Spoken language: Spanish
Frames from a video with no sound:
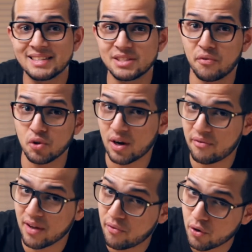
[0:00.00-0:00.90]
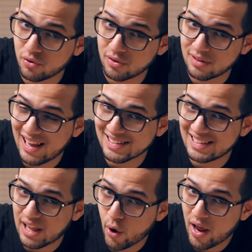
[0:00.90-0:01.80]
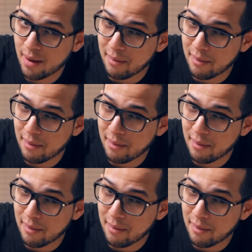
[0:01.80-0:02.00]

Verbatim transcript: Esa fotografías que fueron casi tres horas y